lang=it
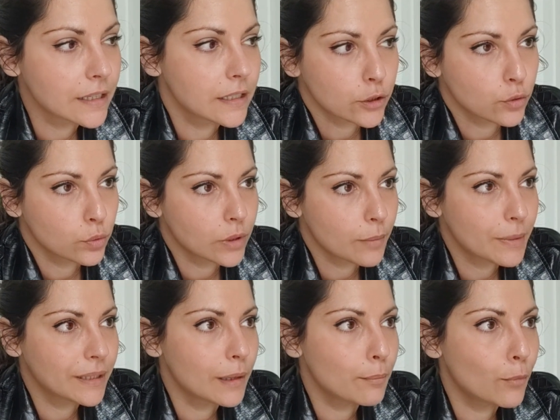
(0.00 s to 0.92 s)

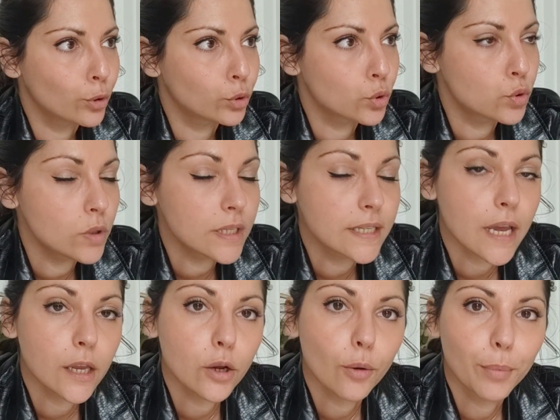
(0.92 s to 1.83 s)
assolutamente molto sul
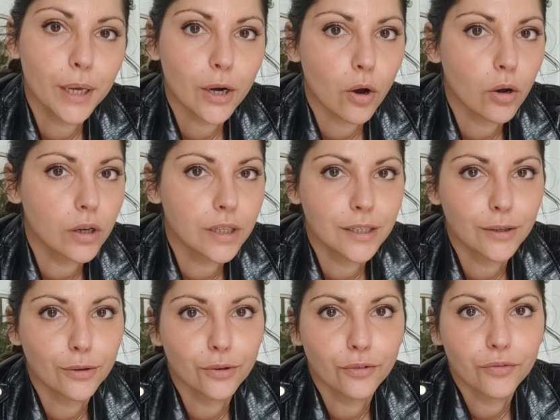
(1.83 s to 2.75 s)
serio, però
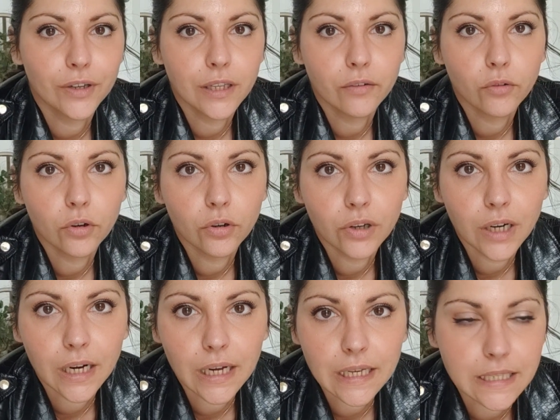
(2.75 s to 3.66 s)
io non vedevo
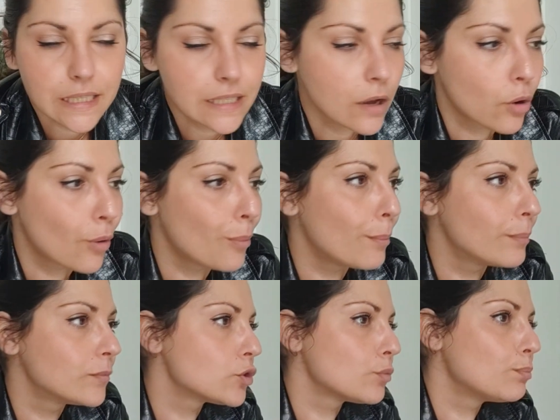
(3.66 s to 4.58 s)
l'ora ragazzi, oh,
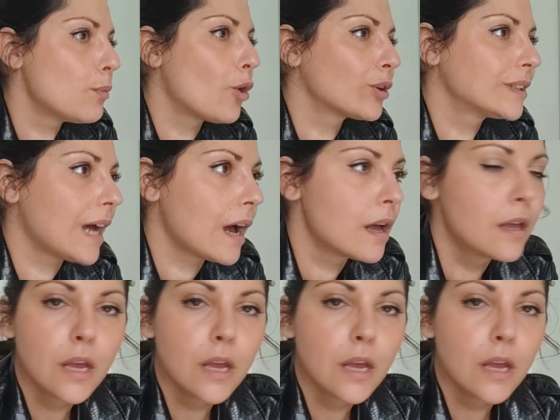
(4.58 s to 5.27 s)
sono morta